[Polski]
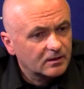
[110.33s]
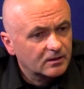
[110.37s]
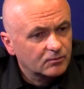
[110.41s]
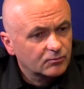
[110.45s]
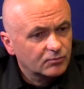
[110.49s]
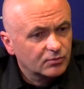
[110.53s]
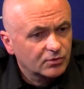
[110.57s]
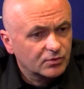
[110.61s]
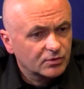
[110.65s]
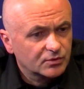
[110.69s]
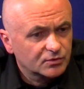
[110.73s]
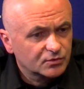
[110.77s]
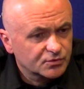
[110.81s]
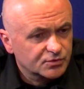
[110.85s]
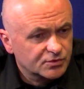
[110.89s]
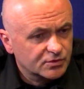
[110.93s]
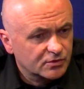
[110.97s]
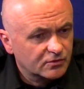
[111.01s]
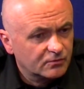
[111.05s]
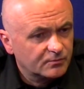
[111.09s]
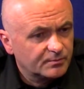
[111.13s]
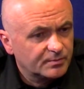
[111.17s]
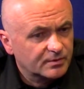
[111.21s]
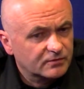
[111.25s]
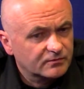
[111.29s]
było
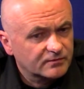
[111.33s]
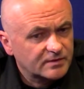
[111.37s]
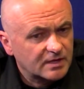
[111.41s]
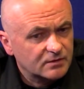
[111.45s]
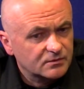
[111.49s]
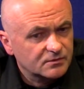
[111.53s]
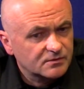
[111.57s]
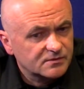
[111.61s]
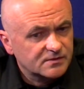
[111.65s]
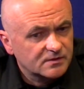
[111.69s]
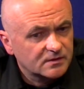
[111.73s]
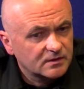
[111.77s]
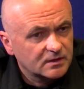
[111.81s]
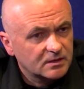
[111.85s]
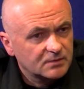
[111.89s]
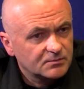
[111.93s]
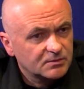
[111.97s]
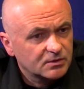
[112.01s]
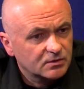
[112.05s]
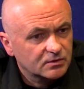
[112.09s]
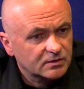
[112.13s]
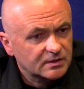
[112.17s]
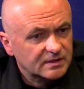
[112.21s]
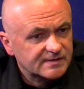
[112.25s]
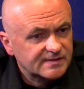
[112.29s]
dużo w porównaniu z
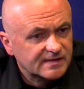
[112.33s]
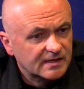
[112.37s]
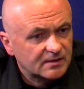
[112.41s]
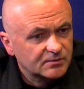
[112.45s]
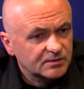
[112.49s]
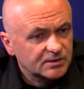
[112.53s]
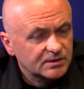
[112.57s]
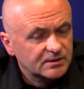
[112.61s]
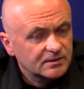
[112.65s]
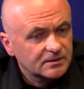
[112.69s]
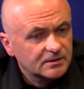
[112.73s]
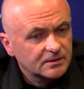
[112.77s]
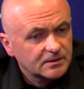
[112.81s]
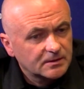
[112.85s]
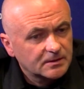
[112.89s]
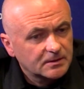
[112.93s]
innymi okresami.